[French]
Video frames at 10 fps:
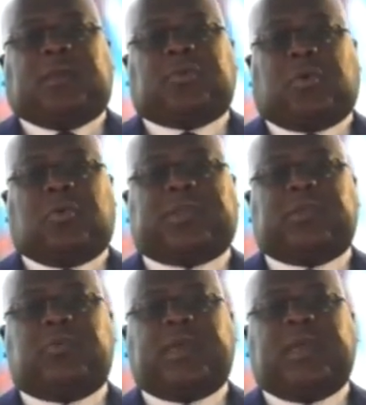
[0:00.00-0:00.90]
Je
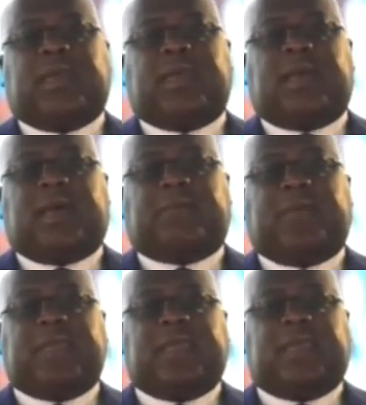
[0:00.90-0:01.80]
continuerai à
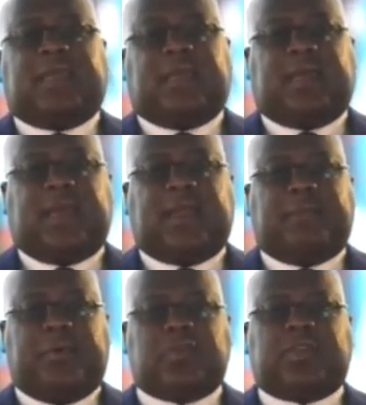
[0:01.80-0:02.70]
veiller à la
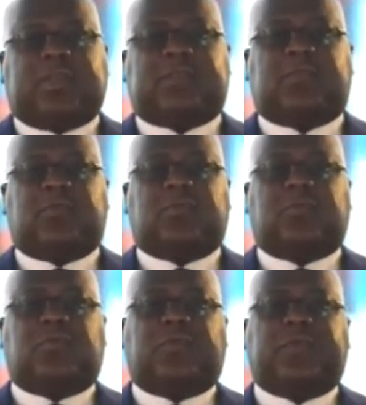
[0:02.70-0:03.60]
bonne gestion
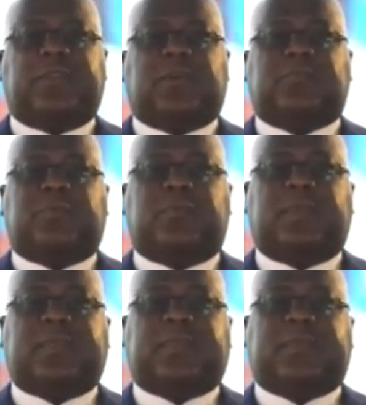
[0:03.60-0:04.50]
de nos finances
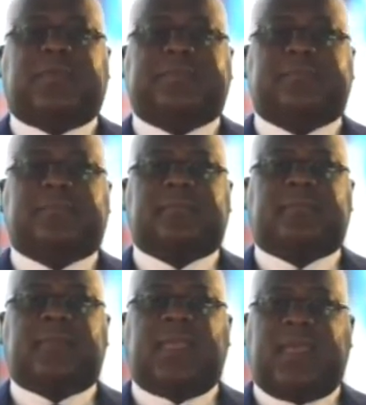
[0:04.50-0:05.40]
publiques
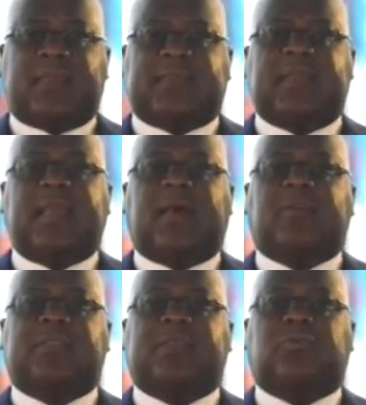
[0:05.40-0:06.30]
et ainsi
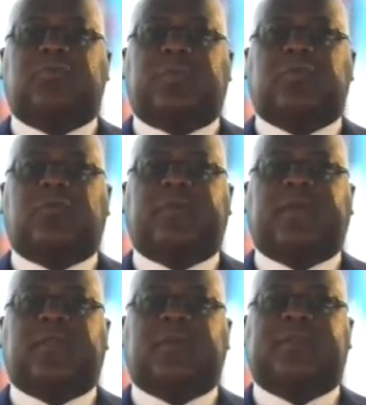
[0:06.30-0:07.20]
garantir une bonne
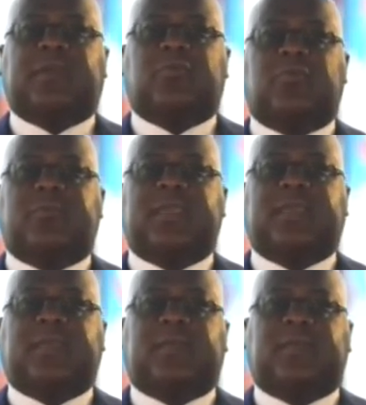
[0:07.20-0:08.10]
gouvernance
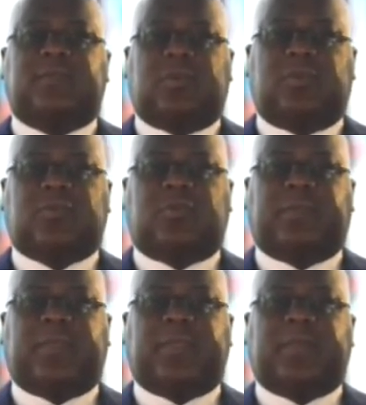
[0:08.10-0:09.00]
économique de notre
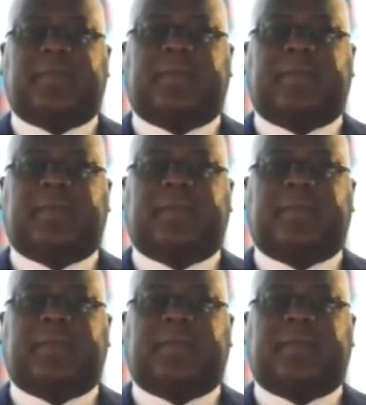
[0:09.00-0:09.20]
pays.